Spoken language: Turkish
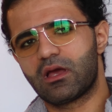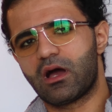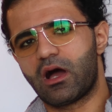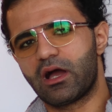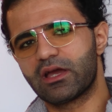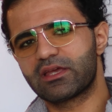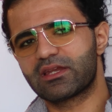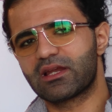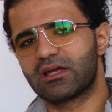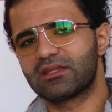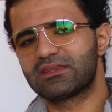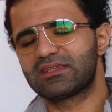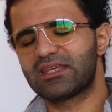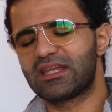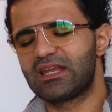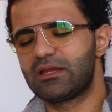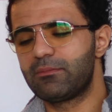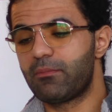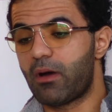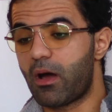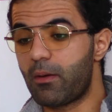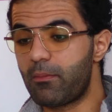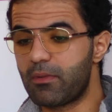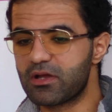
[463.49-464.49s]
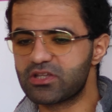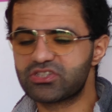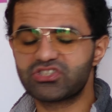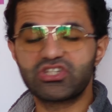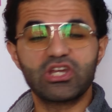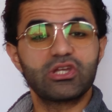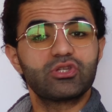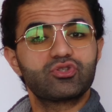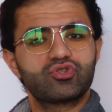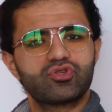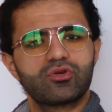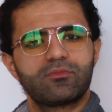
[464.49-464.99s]
hayran değilim ama
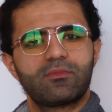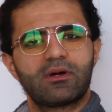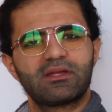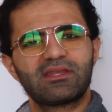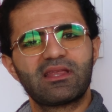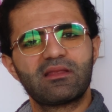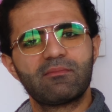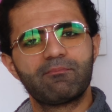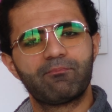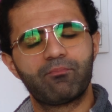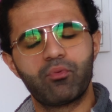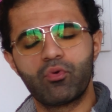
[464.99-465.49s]
Chainsaw Man'ın